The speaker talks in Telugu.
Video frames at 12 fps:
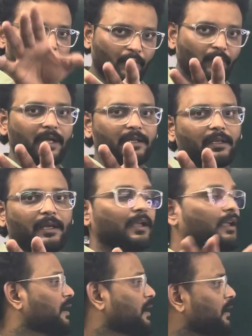తర్వాత
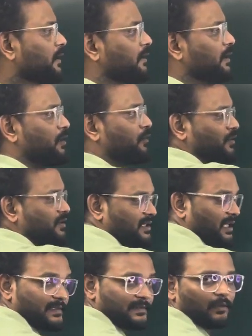దీని గురించి
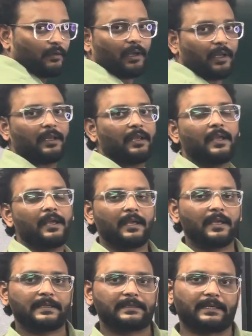తెలుసుకోవాలి
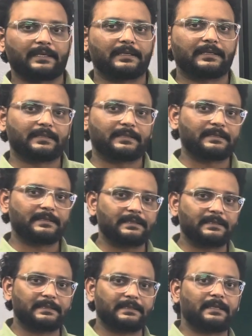సి
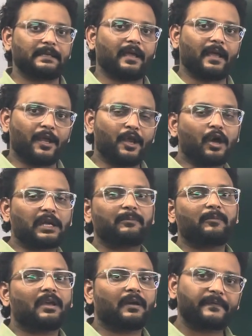
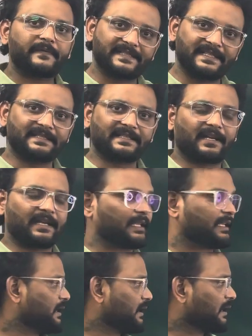ఎనాటమీ ఆఫ్ సిజర్
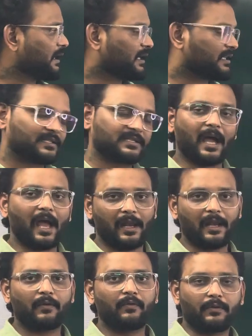అనేది ఇంకా
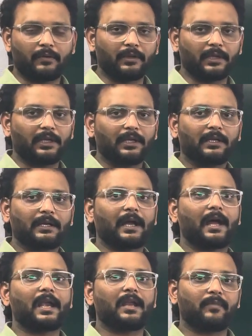చాలా ఉంటుంది
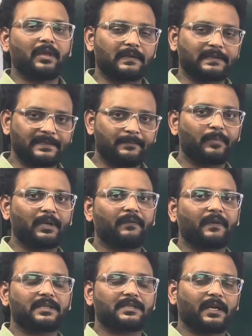కానీ మీకు
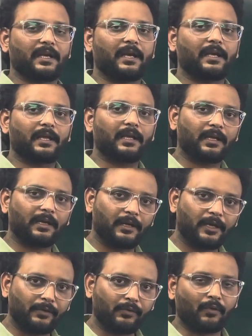సింప్లిఫై చేయడానికి
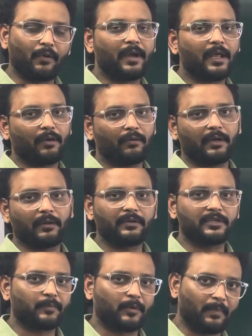నేను రెండే రెండు
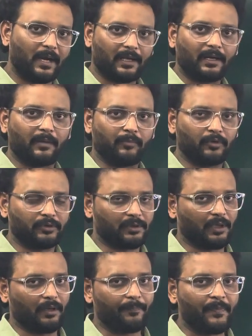గురించి ఇప్పుడు
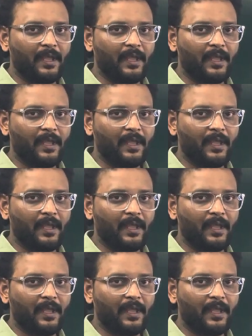మాట్లాడబోతున్నాను